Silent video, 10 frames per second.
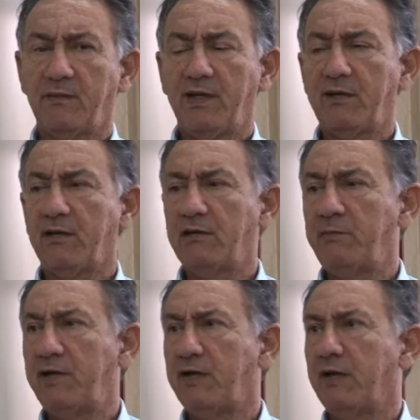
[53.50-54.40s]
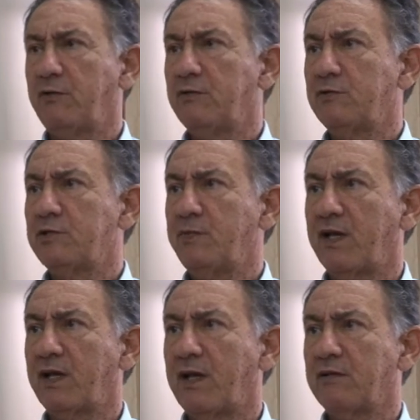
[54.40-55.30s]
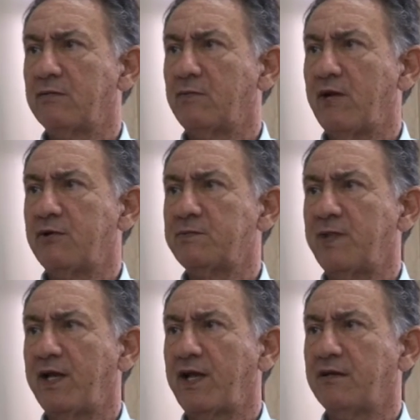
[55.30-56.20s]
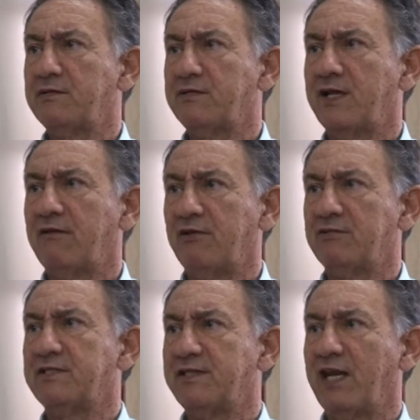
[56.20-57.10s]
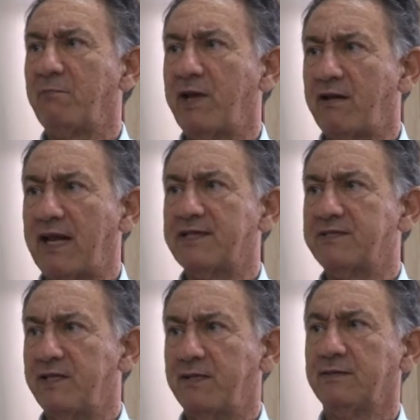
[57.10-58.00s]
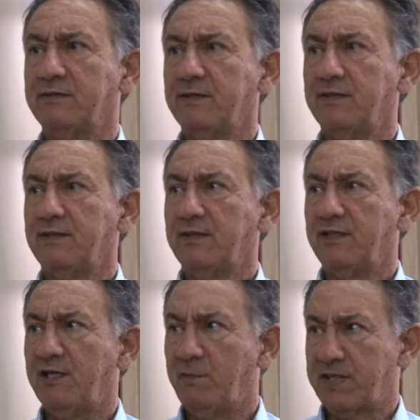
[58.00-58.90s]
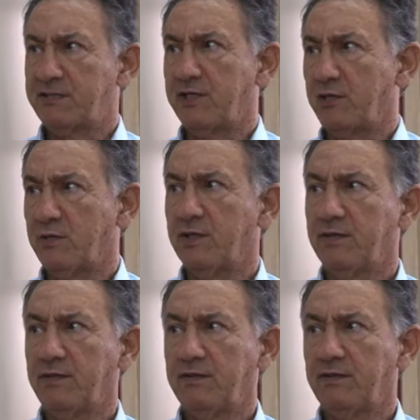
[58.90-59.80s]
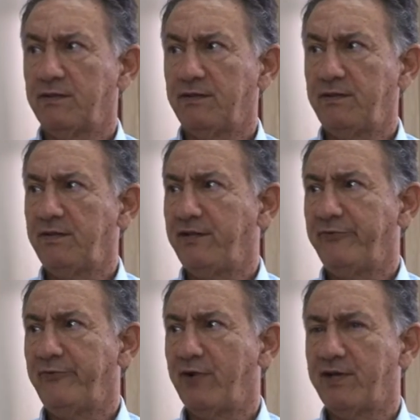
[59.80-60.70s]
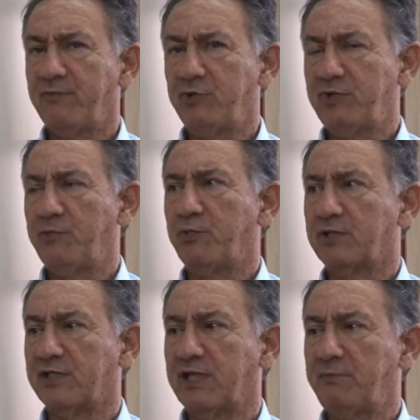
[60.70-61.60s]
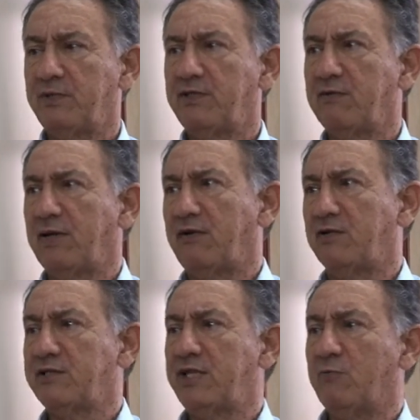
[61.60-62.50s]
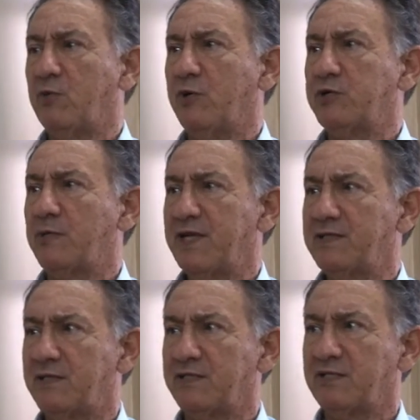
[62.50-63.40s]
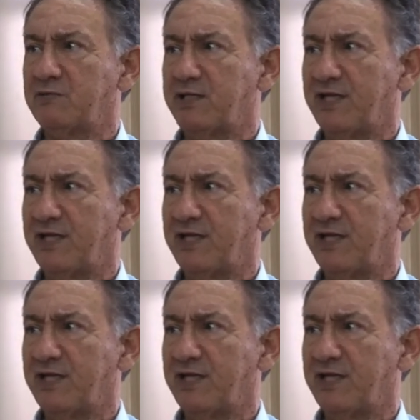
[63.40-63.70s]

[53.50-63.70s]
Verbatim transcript: mercado americano é um dos mercados, maiores mercados de cavalo de sela para lazer e passeio. Né? E o foco é muito importante. Pedro, nós temos hoje uma restrição